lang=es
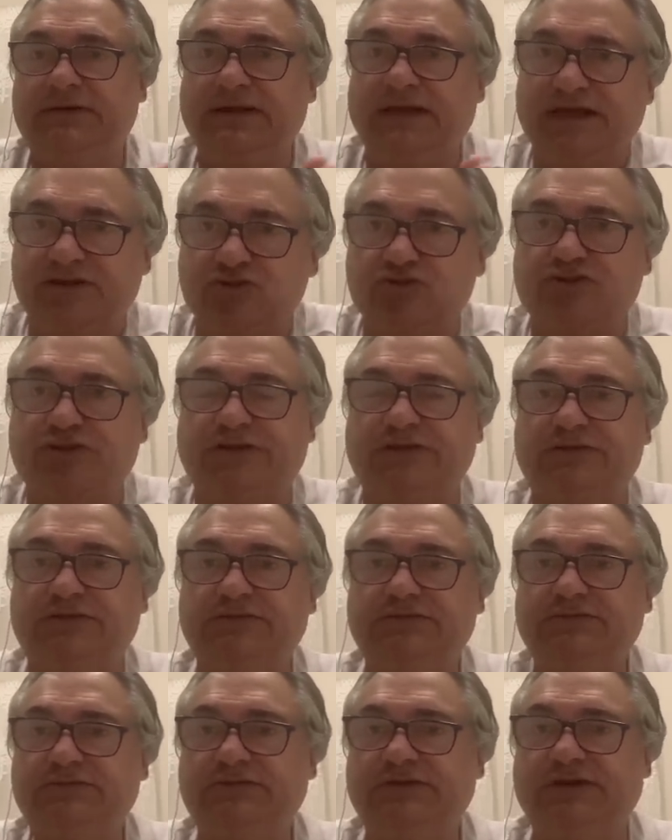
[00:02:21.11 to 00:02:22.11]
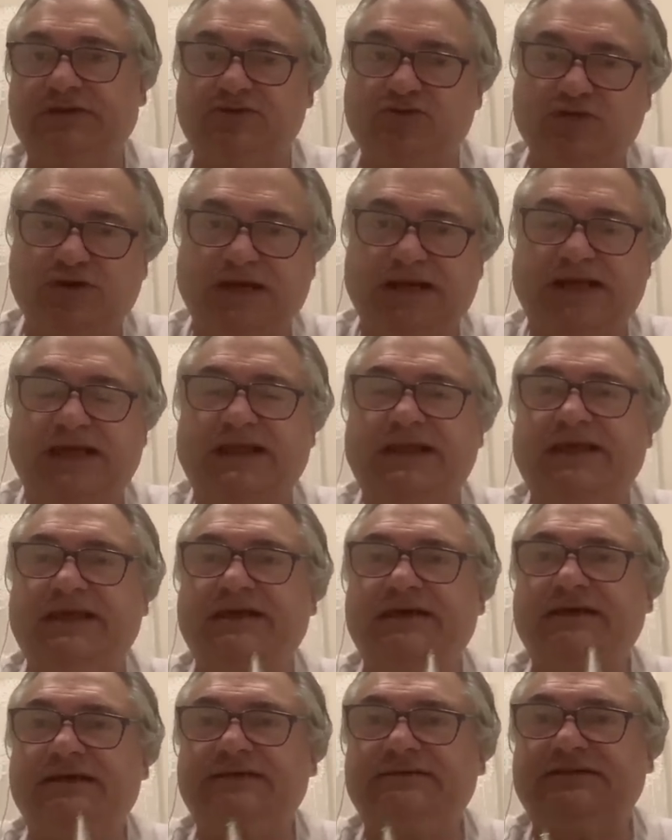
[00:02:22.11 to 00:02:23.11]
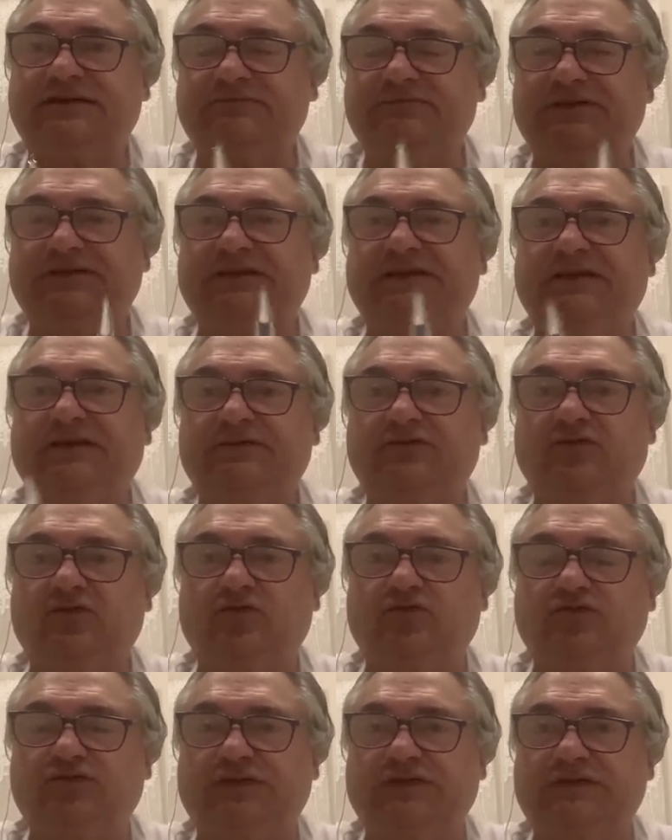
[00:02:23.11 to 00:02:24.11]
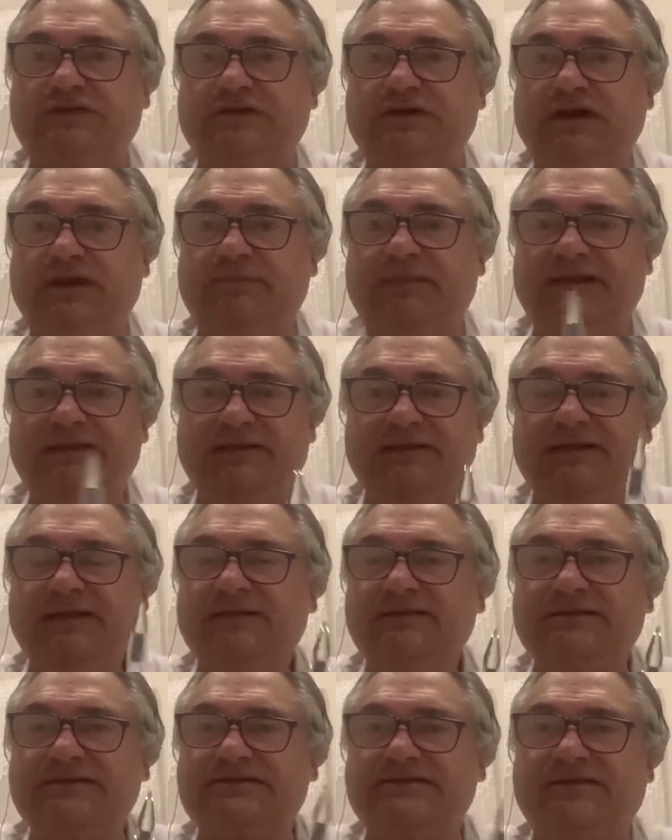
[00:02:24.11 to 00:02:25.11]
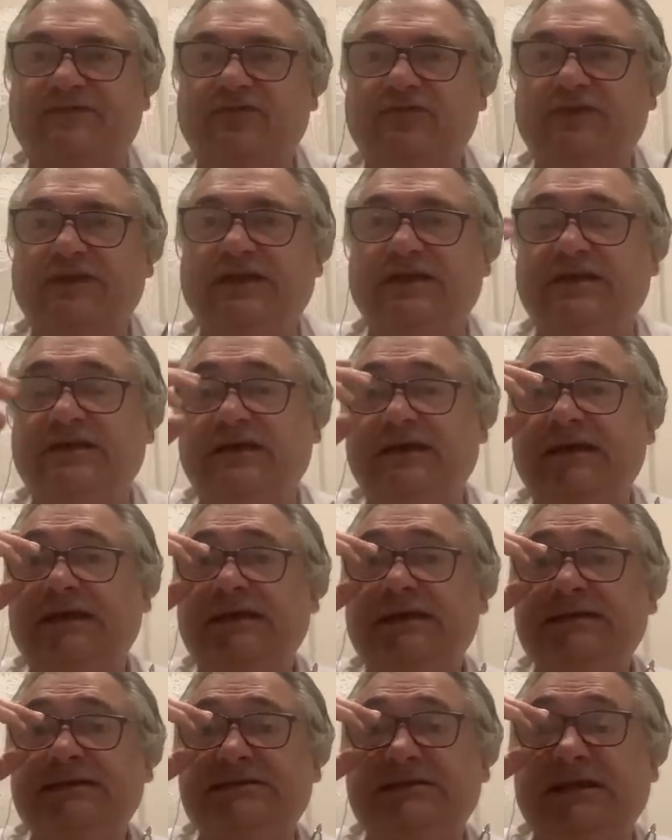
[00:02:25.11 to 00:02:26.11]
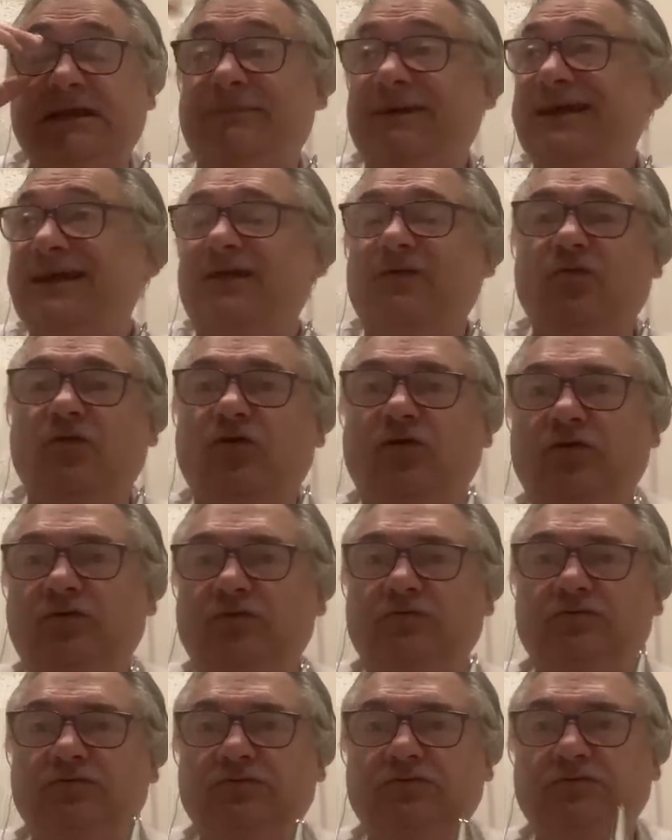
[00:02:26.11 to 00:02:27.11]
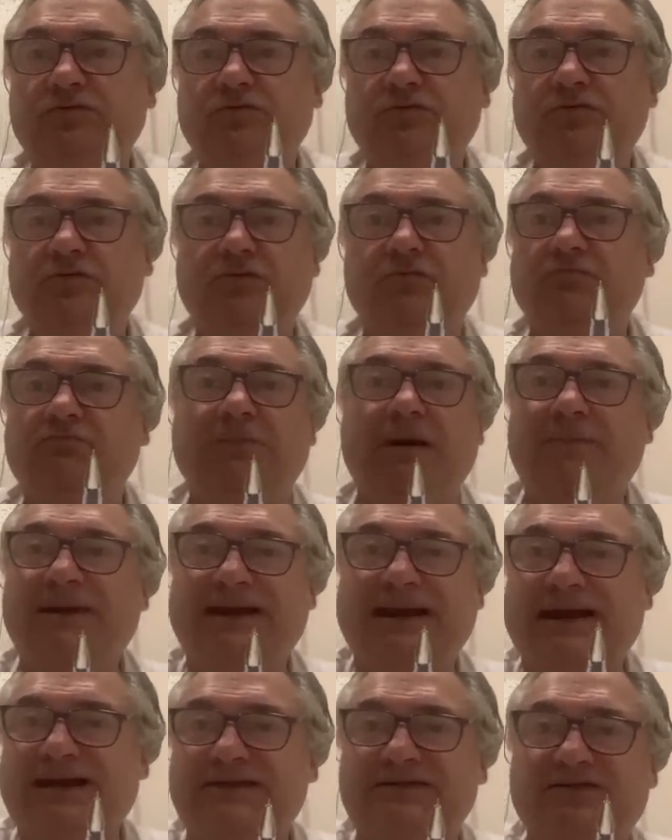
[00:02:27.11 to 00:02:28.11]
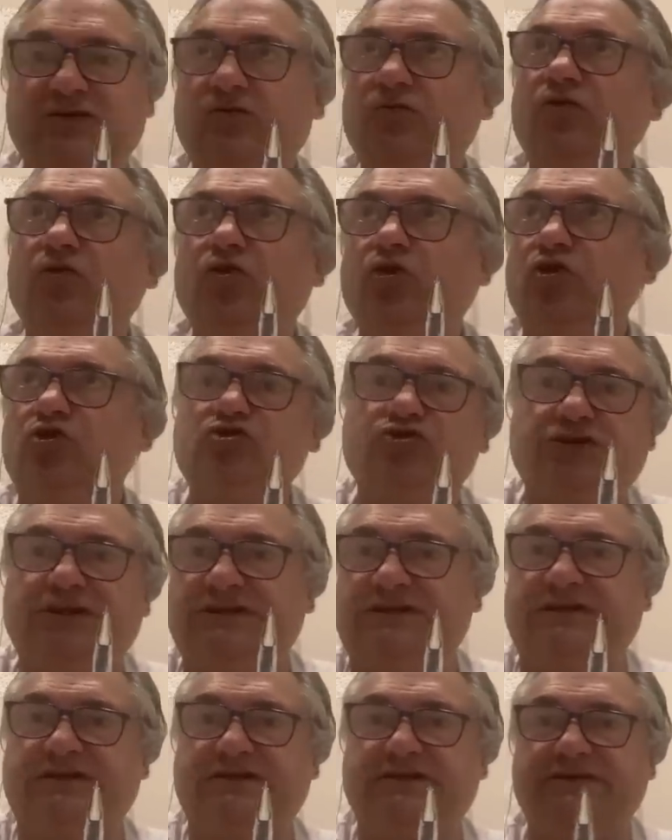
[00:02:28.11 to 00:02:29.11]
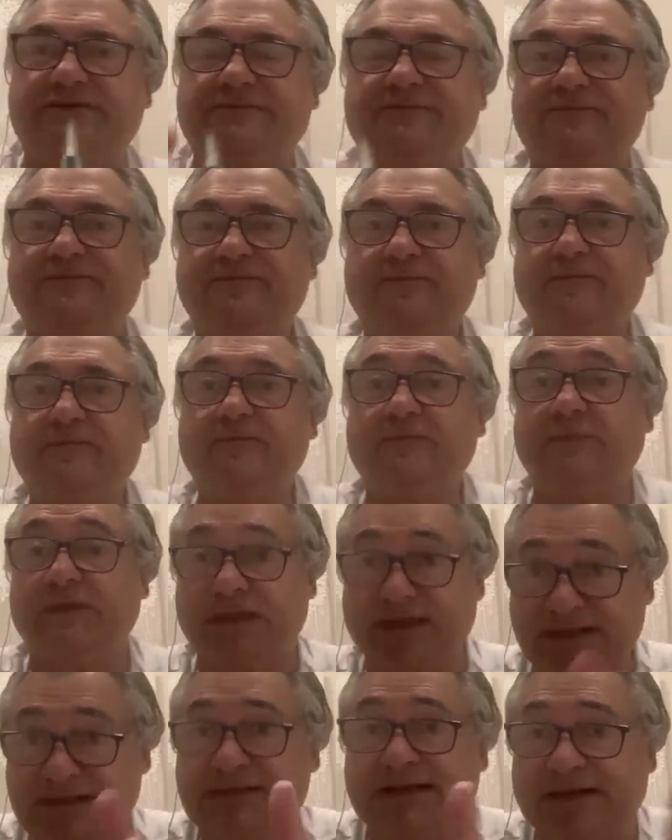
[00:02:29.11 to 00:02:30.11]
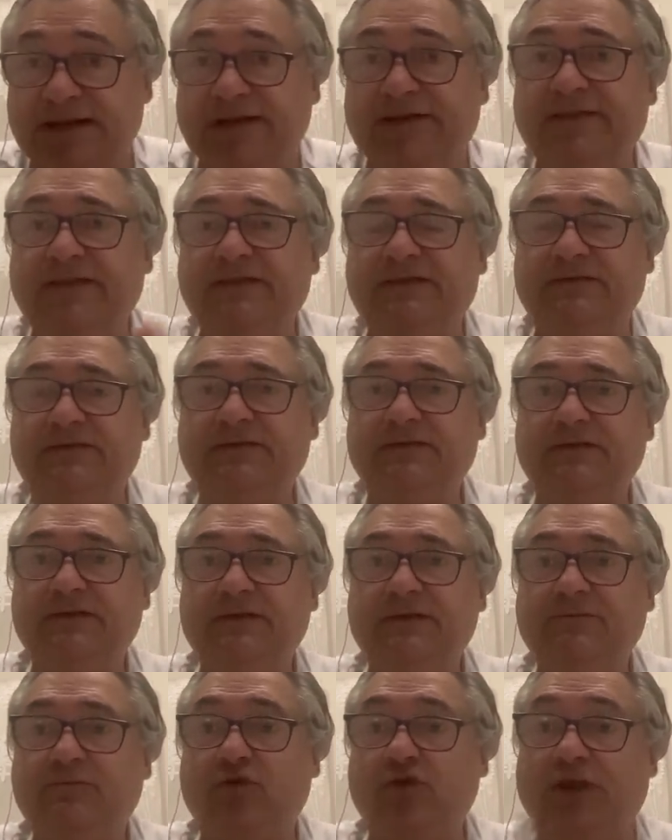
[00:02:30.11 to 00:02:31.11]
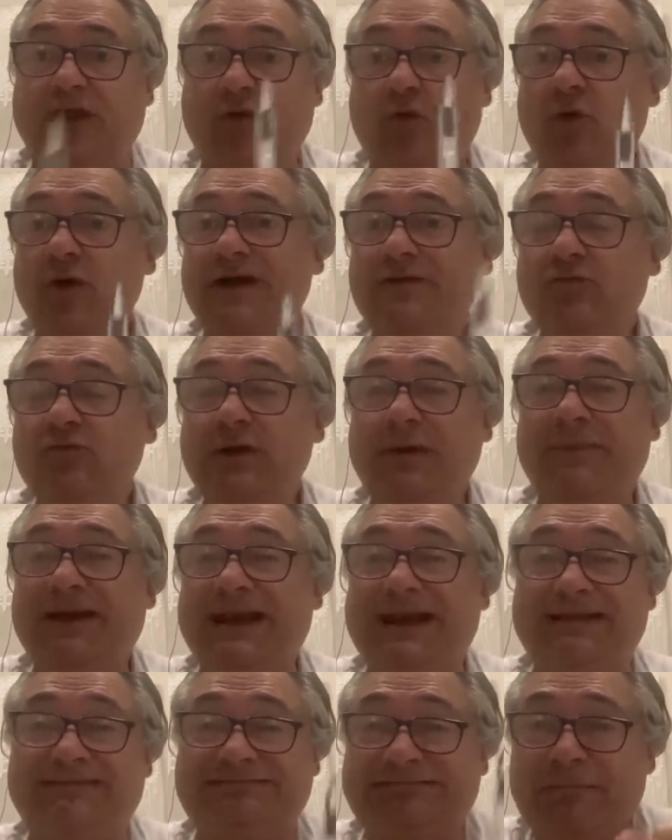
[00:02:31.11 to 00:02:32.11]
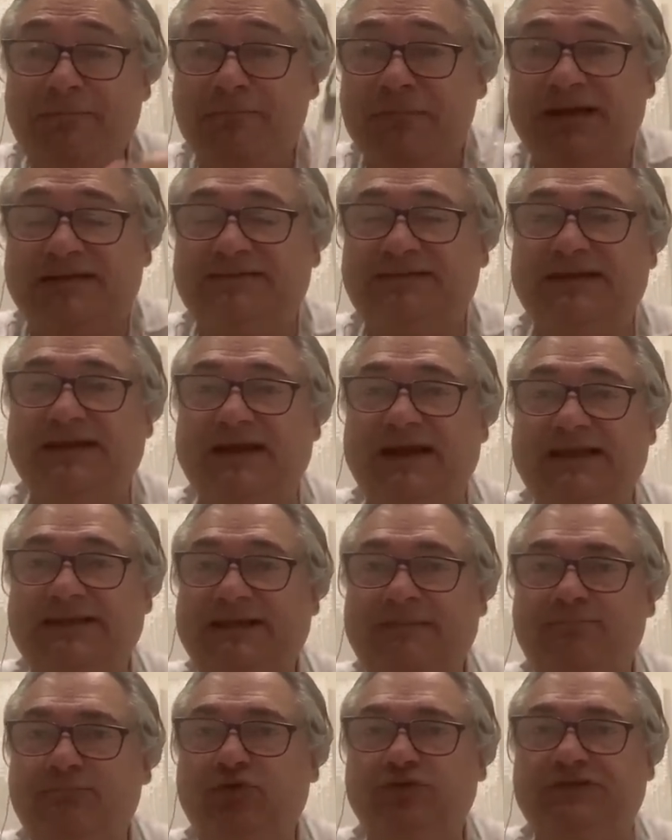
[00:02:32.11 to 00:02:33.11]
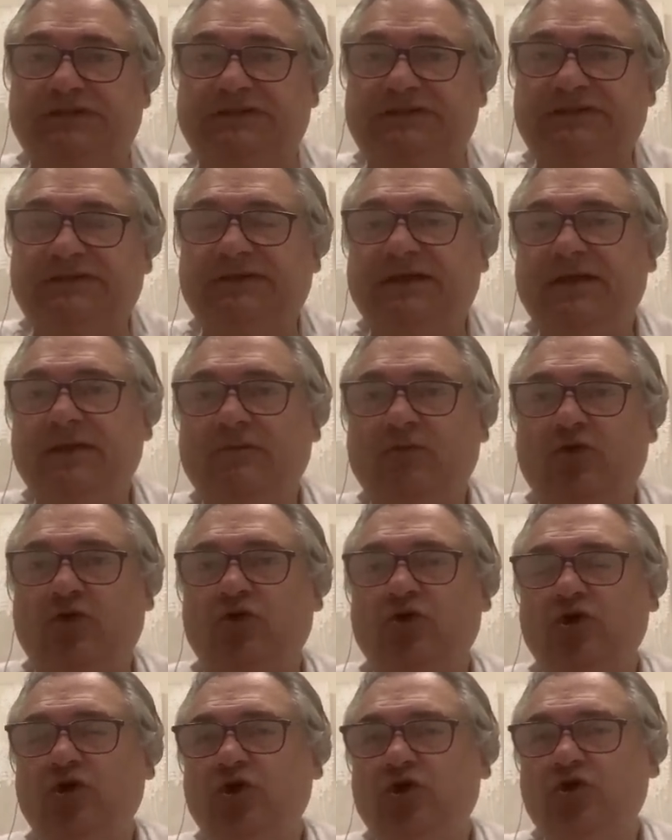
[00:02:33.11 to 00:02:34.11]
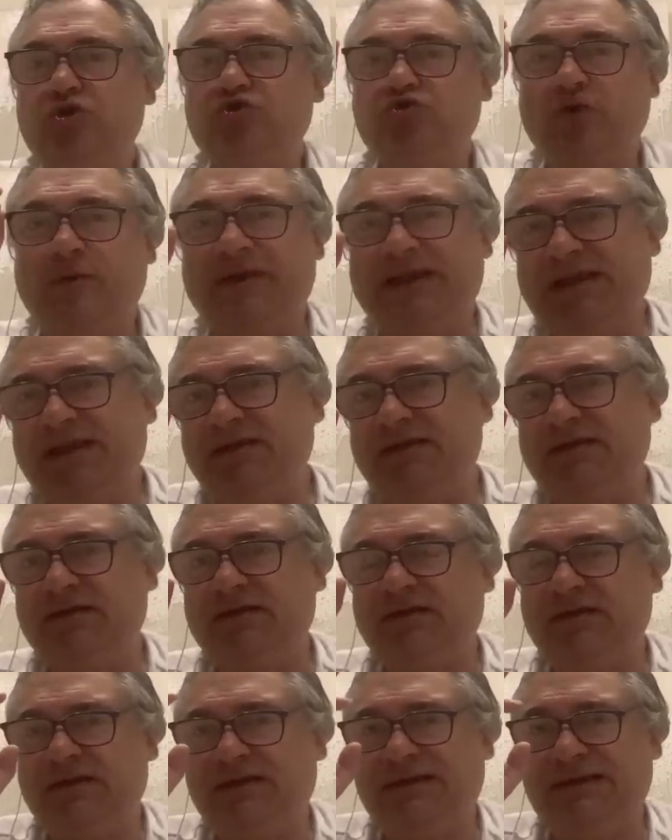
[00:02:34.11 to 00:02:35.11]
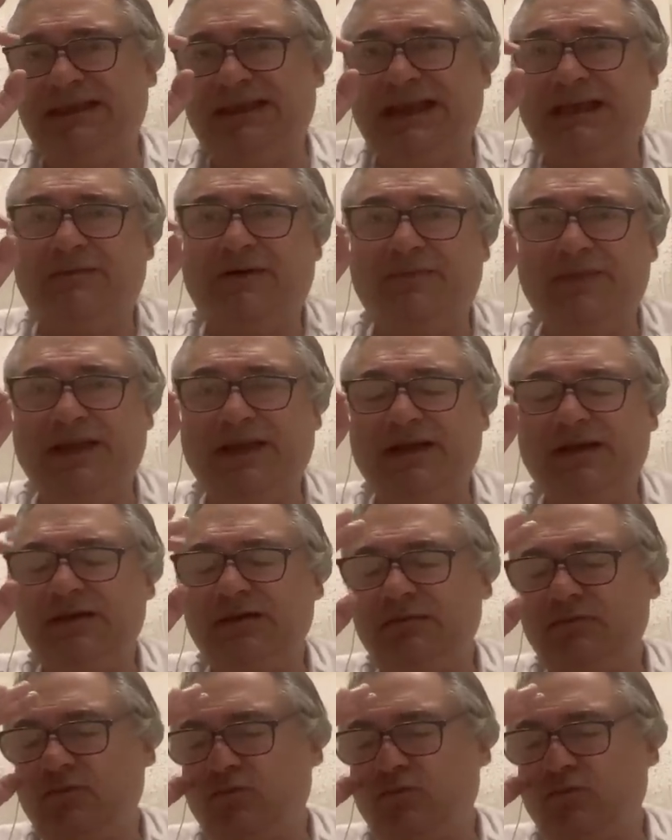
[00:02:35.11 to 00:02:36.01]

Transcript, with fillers: Eso sí, y es lo que le quería transmitir a todos ustedes. En Madrid da sensación de que si le marcan un gol, va a marcarte uno, dos y tres. Es la realidad. Porque juega de una manera tan vertical y tan potente. Bueno, Chuamení y Camavinga.